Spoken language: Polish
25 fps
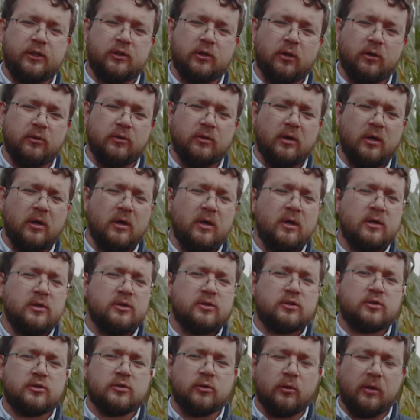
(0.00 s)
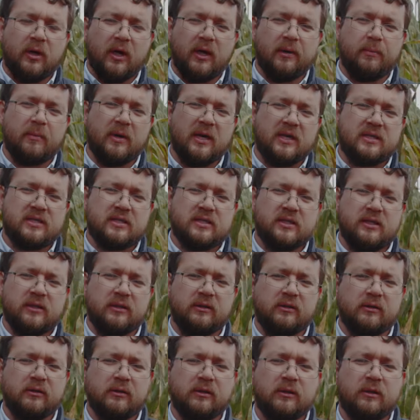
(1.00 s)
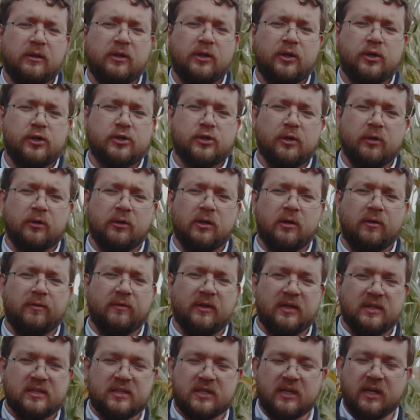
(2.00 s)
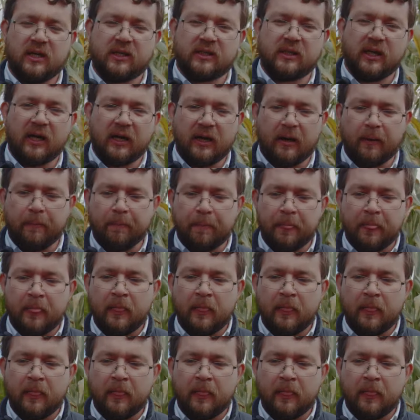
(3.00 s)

ton suchej masy kiszonkowej z hektara.